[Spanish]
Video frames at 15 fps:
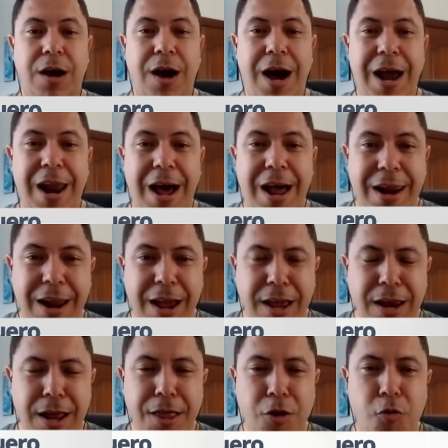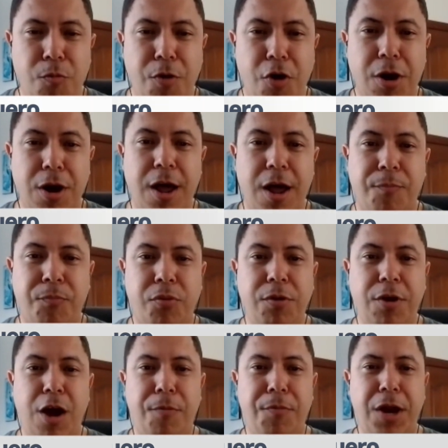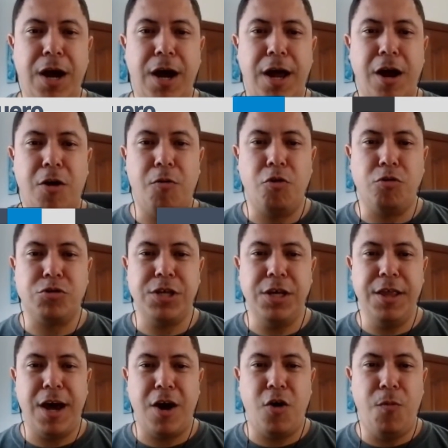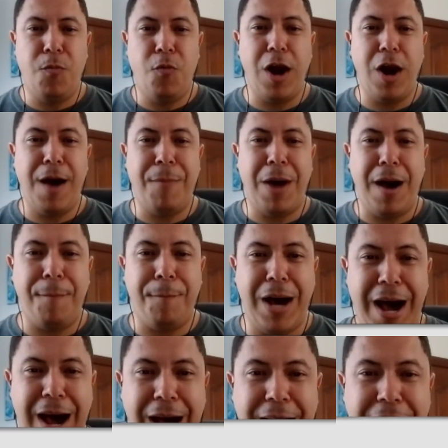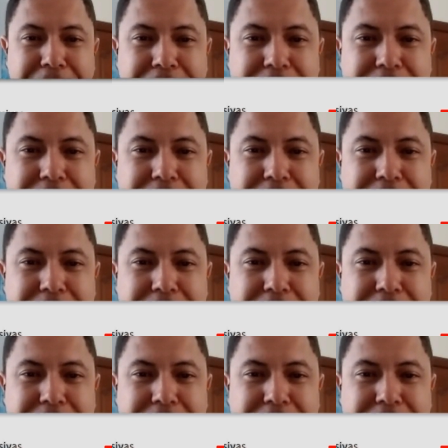a la reina del humor en la República Dominicana, conocida como la mamá,